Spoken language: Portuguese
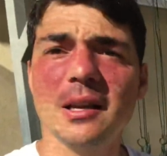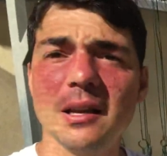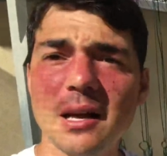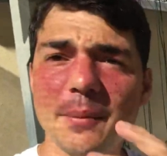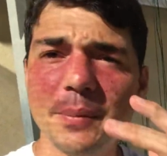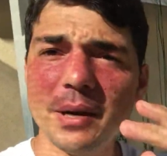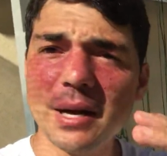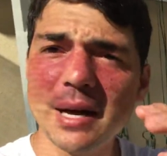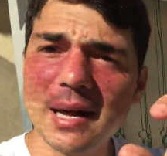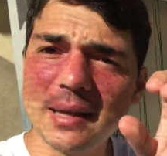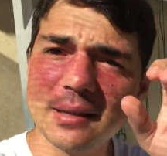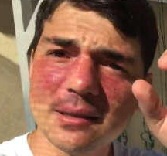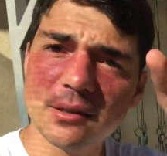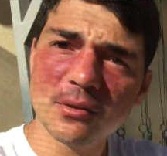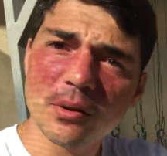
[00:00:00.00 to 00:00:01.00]
em
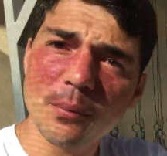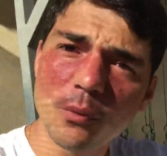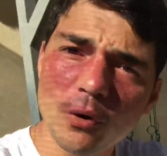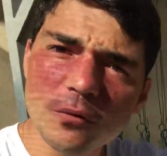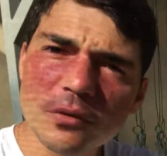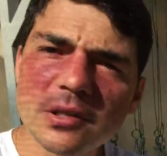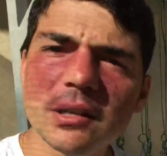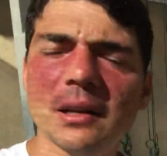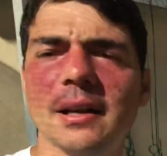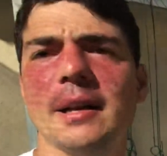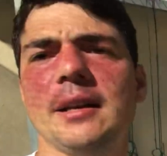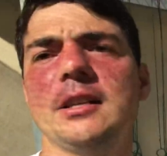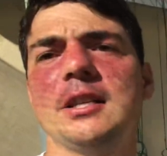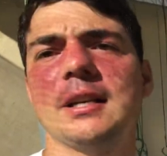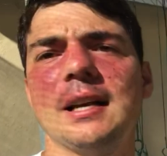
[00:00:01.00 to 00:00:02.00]
labiatas. Então é bom você ir lá
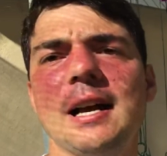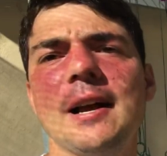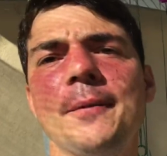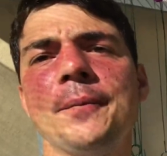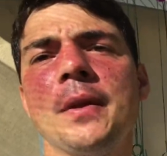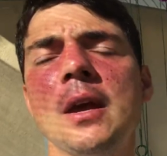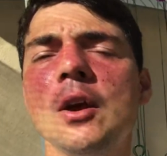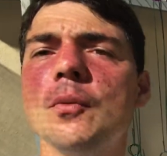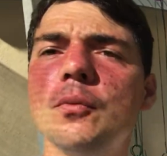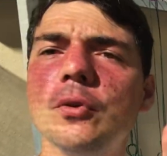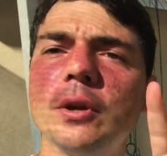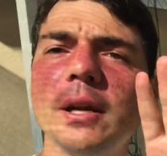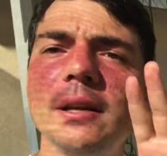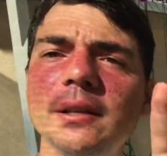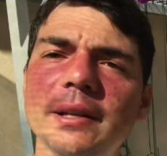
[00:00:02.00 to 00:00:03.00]
retirar,
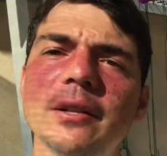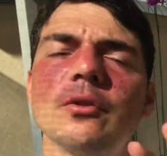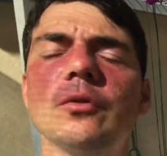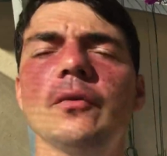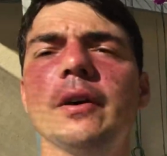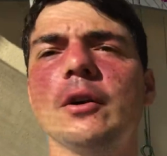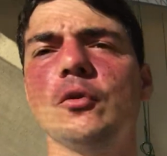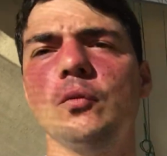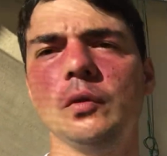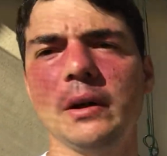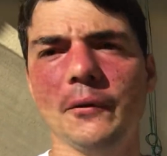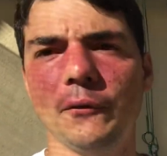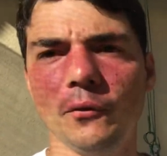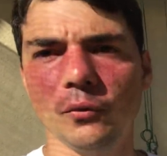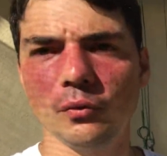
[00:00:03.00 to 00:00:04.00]
porque ele dentro não vai
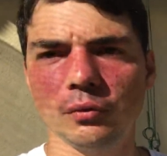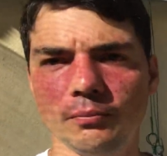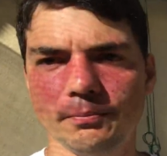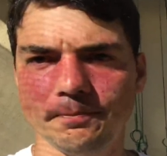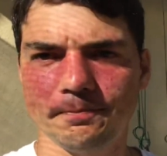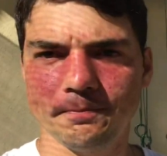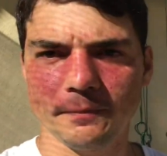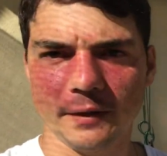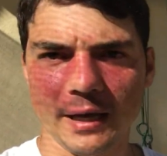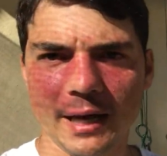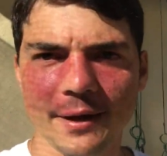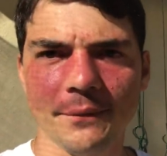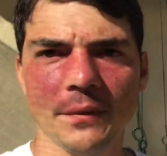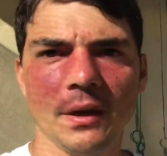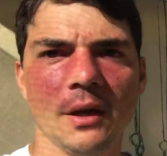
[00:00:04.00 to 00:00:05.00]
acumular fungo,
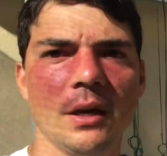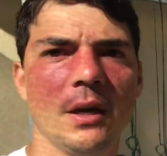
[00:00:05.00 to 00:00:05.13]
tá?